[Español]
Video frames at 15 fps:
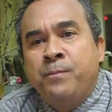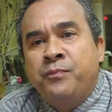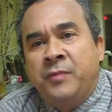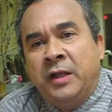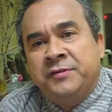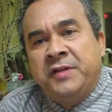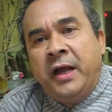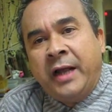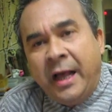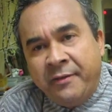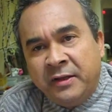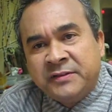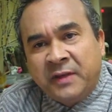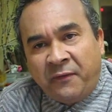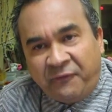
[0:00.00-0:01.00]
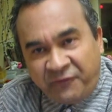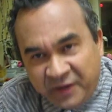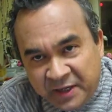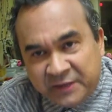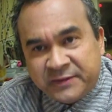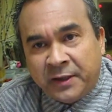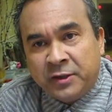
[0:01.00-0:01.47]
desde acá, desde
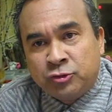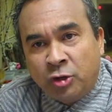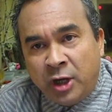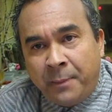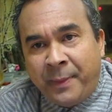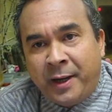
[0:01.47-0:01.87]
Phoenix, Arizona,